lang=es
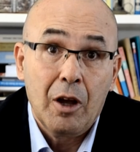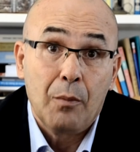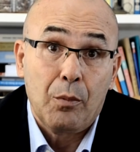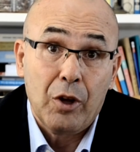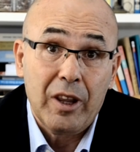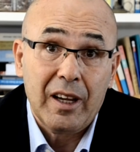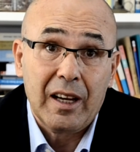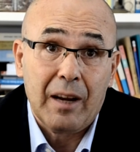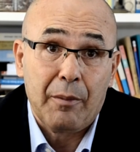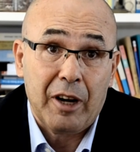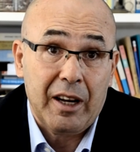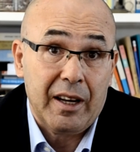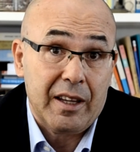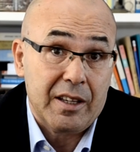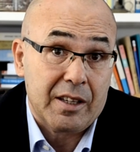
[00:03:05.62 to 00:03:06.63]
Puede que la
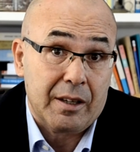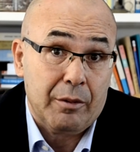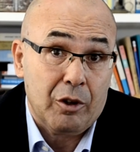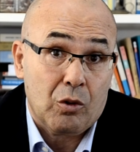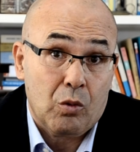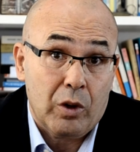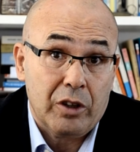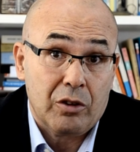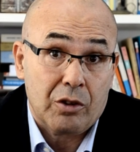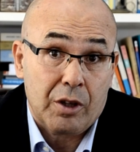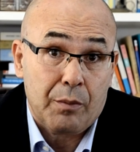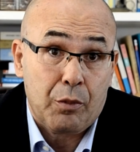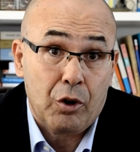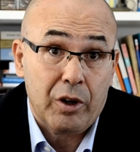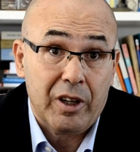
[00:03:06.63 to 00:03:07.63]
manera de escribir cuentos de
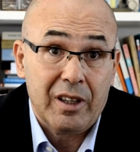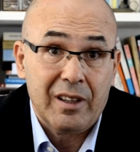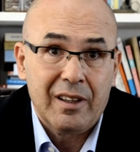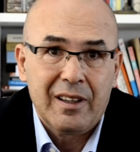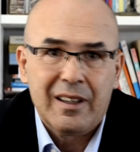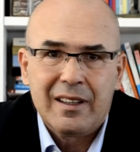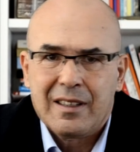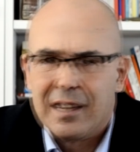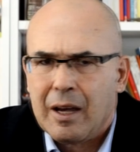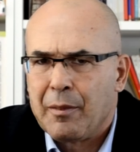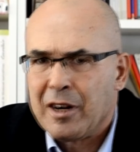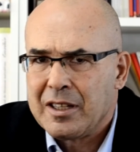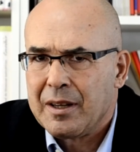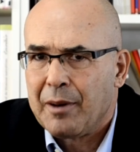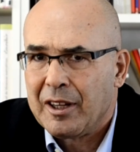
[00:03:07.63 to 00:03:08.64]
Poe sea
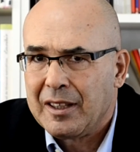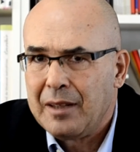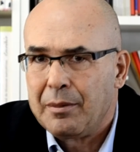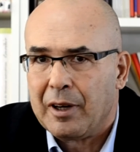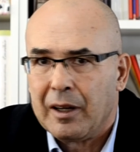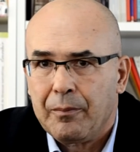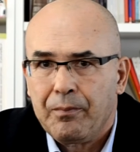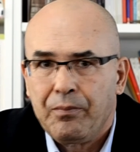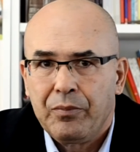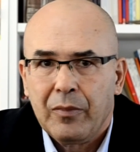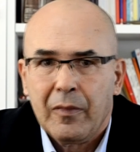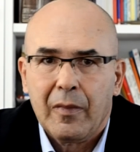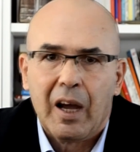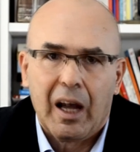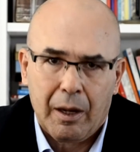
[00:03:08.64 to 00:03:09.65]
más llamativa,
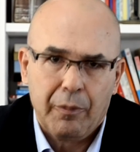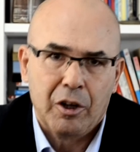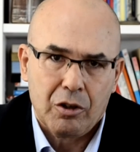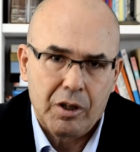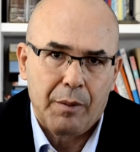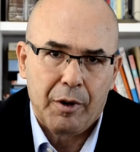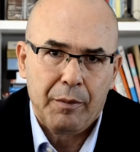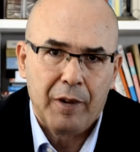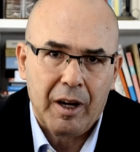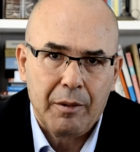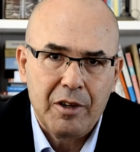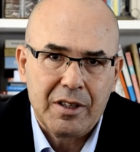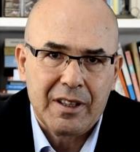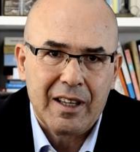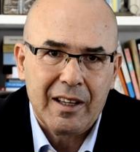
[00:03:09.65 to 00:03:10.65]
al menos a primera
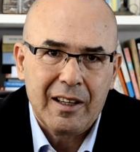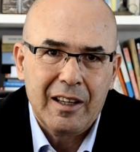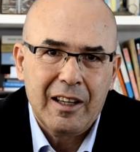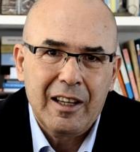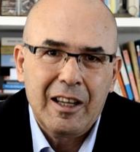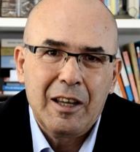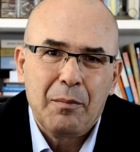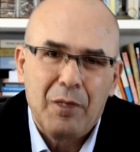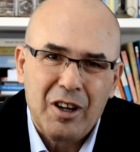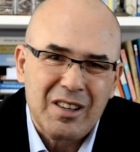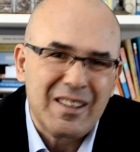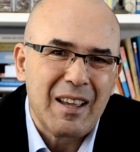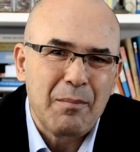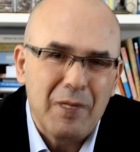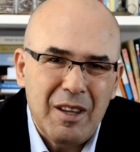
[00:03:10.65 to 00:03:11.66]
vista, pero es
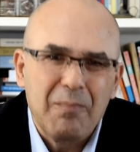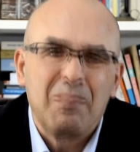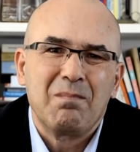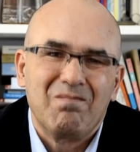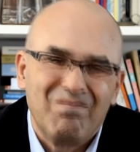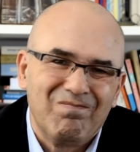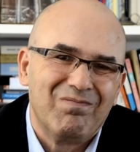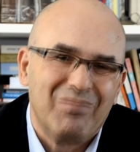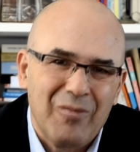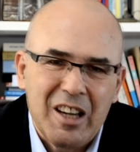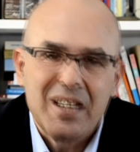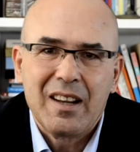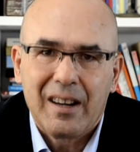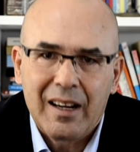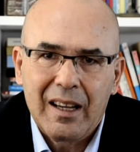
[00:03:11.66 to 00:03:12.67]
también
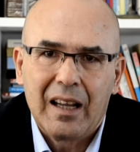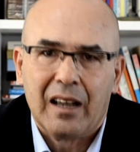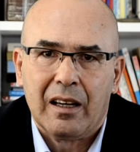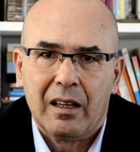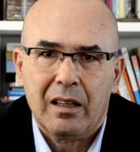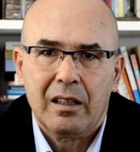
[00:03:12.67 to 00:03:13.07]
más irreal.